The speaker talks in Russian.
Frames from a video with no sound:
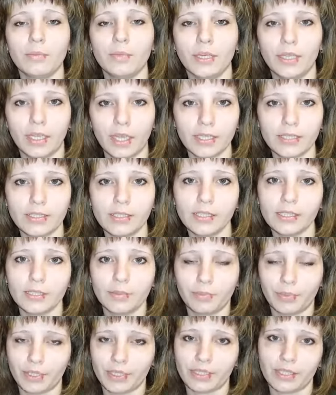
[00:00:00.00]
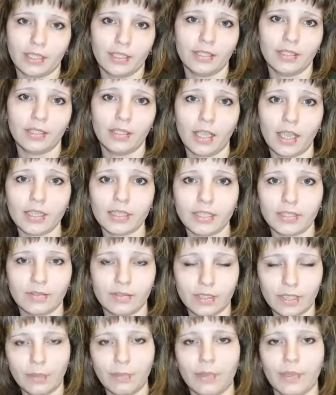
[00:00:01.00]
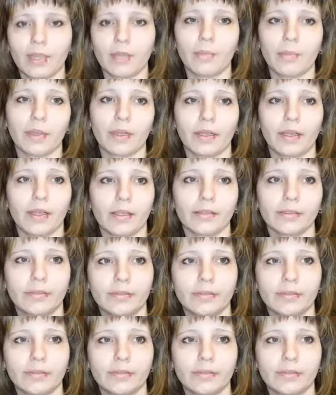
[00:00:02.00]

Приходите, присоединяйтесь. Всем пока-пока.